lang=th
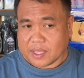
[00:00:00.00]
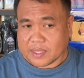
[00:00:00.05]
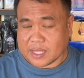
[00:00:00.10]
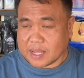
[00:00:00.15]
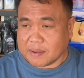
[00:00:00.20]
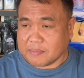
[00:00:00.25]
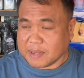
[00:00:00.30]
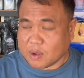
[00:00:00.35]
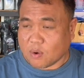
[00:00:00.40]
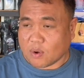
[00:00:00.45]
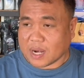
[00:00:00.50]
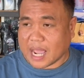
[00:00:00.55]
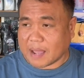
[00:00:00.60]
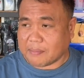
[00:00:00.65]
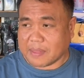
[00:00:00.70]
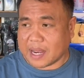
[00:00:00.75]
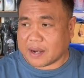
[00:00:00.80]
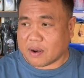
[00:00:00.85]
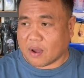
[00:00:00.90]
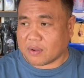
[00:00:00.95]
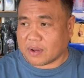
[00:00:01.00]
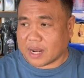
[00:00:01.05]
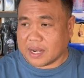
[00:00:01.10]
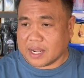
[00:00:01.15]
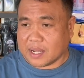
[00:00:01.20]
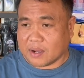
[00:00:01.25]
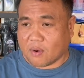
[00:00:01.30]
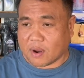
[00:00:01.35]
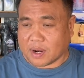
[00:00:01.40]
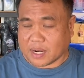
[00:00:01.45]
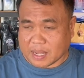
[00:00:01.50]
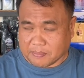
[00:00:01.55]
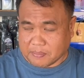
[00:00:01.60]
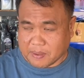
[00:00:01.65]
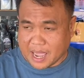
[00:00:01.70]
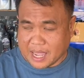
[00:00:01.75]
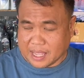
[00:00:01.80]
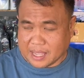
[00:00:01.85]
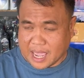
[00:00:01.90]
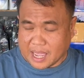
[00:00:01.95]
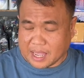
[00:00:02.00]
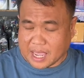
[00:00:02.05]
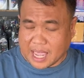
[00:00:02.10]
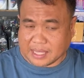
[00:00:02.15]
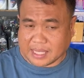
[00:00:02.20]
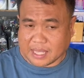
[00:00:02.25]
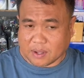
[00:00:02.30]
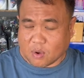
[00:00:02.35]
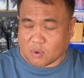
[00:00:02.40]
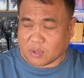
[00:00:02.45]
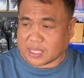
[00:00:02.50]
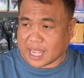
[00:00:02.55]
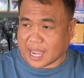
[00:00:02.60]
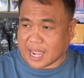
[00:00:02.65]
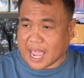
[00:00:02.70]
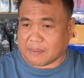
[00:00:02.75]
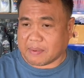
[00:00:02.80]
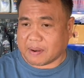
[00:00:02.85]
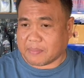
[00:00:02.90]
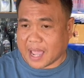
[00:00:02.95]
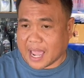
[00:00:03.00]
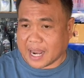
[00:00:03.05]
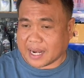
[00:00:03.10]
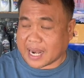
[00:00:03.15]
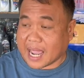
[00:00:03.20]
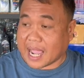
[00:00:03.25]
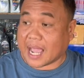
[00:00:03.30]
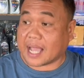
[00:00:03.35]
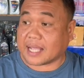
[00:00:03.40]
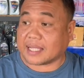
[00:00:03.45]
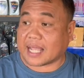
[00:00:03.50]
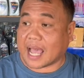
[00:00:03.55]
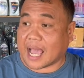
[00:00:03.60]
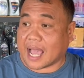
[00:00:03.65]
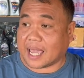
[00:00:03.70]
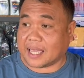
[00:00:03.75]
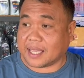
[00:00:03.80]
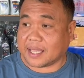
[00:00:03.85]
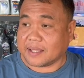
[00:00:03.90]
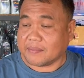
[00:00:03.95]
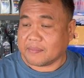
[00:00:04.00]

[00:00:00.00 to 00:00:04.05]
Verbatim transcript: ซึ่งมีคนขับแน่นอนอยู่แล้วหนึ่งคนแต่แต่คนแต่งกายเป็นพระนั่งข้างซ้าย